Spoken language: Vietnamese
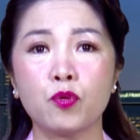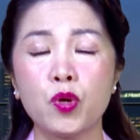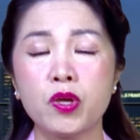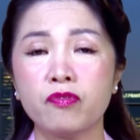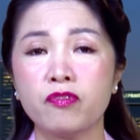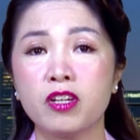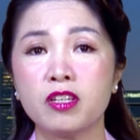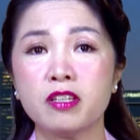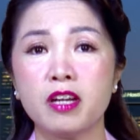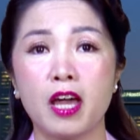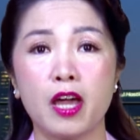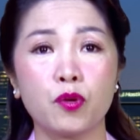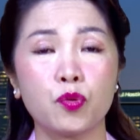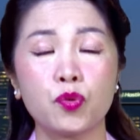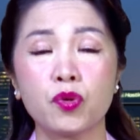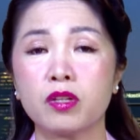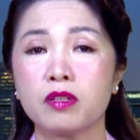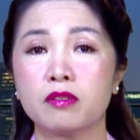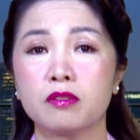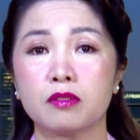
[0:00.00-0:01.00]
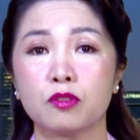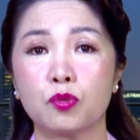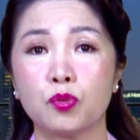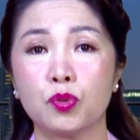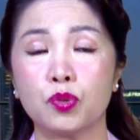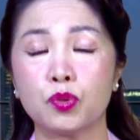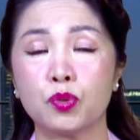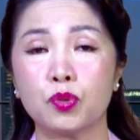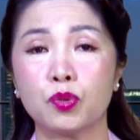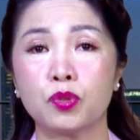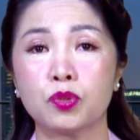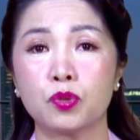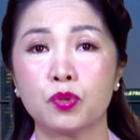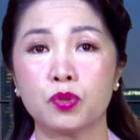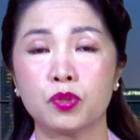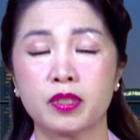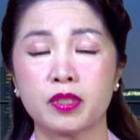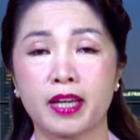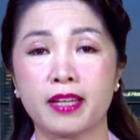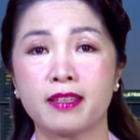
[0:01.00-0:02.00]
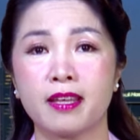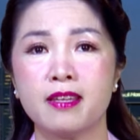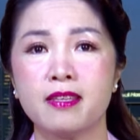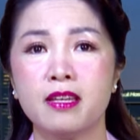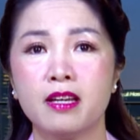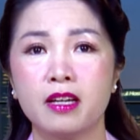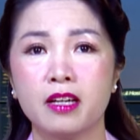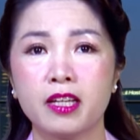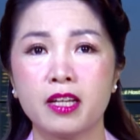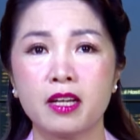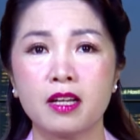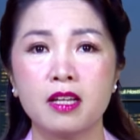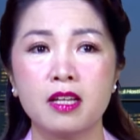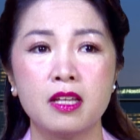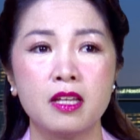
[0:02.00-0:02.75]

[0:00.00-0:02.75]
quyết vấn đề của của của của cả thế giới đó